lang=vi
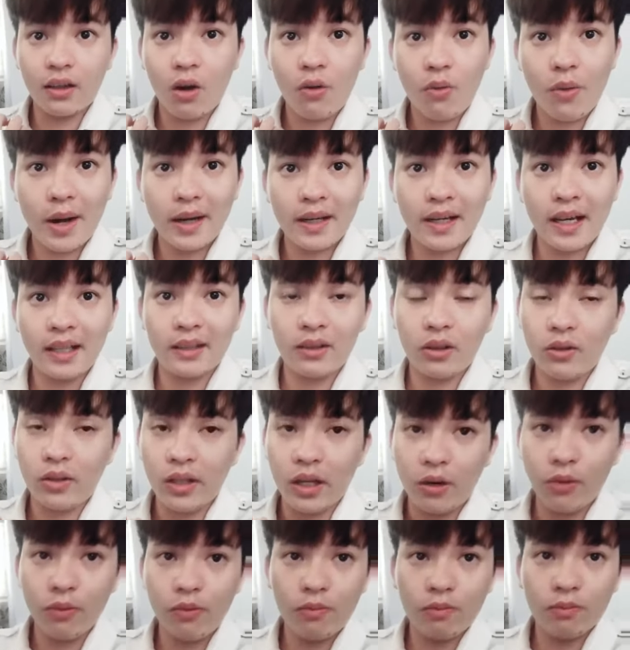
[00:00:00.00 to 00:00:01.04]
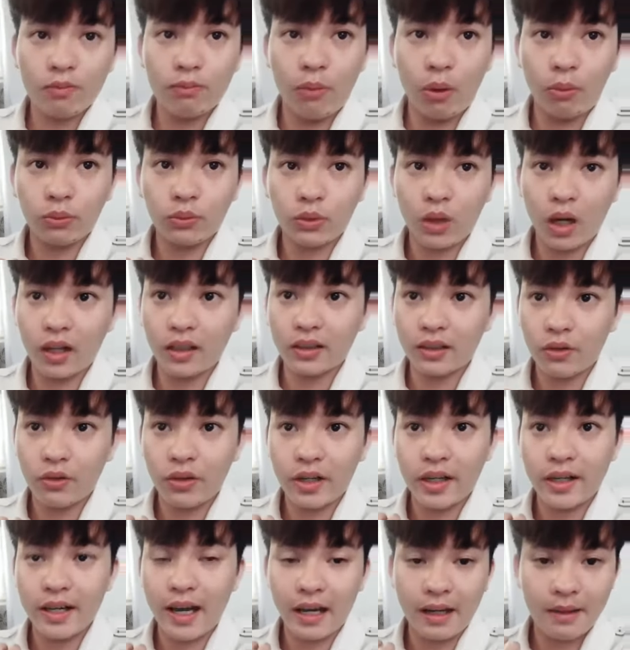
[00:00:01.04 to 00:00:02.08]
thói quen này tối thiểu một tuần sau
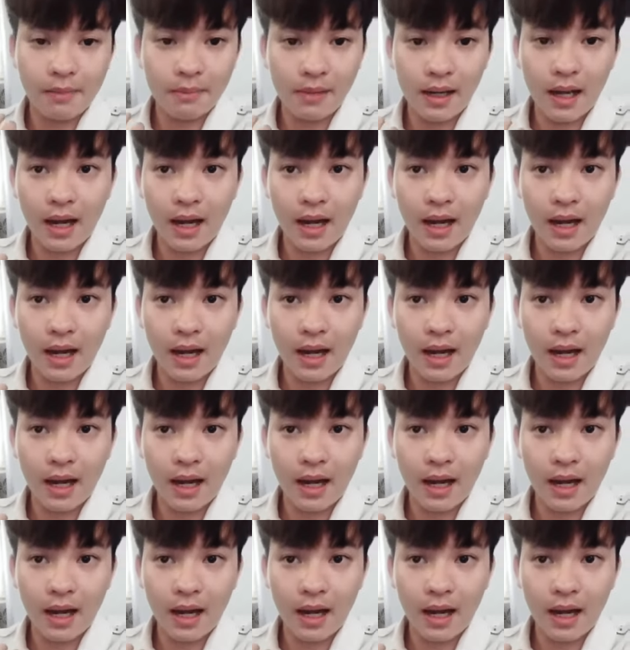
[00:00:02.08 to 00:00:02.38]
khi đặt im